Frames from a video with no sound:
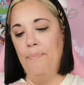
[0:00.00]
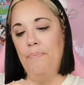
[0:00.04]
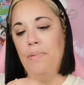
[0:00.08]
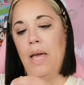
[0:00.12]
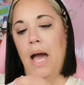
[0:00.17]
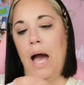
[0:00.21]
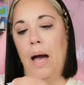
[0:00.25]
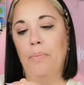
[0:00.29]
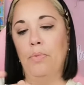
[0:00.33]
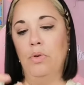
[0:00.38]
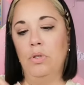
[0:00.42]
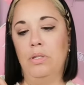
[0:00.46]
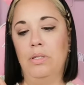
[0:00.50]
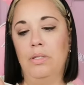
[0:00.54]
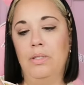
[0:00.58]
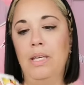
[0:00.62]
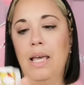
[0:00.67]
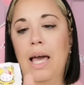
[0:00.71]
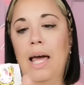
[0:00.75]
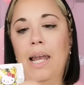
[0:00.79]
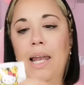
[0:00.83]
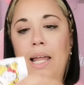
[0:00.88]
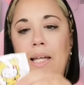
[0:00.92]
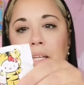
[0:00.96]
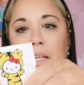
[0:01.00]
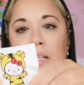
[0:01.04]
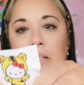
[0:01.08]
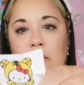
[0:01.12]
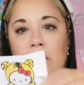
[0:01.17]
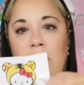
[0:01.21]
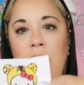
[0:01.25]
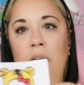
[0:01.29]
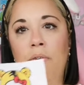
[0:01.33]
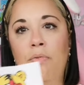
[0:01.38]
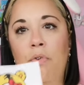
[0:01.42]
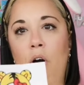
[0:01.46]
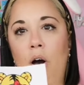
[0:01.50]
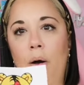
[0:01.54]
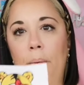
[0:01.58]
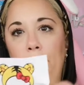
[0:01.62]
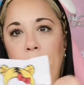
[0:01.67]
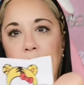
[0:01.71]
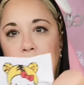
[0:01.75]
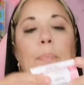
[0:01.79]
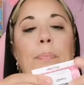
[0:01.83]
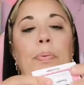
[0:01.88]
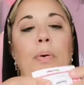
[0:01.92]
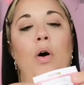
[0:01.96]
Abbiamo sia l'adesivo
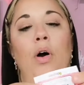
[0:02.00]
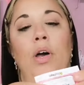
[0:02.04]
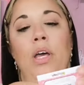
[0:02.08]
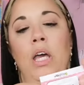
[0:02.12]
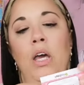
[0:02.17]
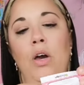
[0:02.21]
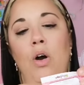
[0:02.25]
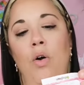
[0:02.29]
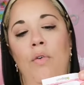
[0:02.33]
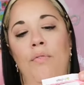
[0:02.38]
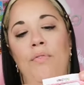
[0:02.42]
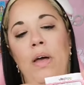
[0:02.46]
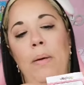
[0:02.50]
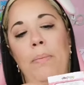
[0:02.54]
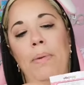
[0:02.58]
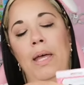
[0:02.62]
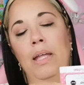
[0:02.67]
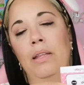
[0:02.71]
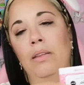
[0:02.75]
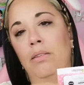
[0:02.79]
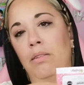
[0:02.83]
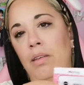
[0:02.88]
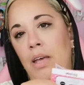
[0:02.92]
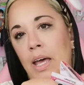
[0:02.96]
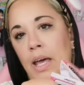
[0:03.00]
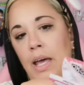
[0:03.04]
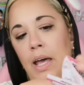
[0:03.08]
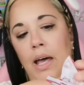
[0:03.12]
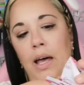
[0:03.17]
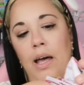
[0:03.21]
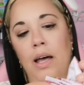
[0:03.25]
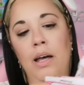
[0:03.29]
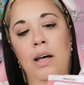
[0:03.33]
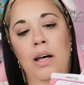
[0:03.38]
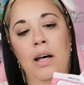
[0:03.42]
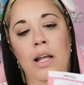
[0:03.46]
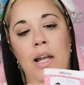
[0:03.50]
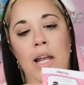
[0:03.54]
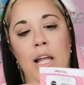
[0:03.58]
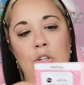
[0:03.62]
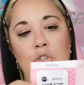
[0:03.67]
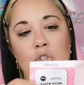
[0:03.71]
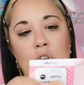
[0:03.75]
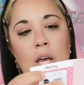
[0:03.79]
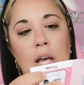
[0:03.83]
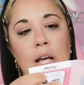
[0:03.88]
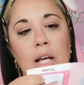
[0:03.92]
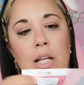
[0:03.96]
e poi ovviamente uh, la
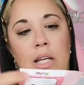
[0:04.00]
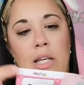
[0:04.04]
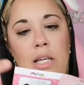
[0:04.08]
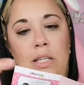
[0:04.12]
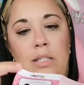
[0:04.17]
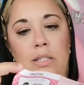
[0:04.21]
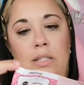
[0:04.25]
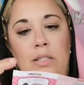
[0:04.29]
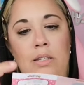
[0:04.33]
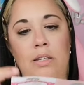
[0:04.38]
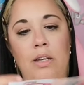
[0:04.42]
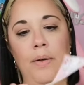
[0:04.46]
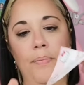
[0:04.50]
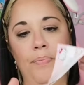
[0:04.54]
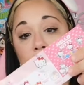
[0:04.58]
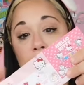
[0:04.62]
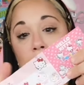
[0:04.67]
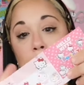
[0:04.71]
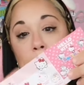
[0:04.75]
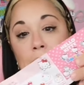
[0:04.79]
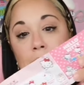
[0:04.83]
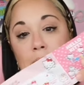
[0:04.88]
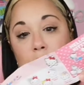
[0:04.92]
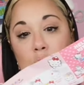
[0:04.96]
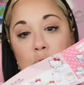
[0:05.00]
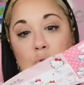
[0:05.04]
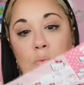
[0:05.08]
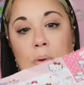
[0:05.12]
checklist. Veramente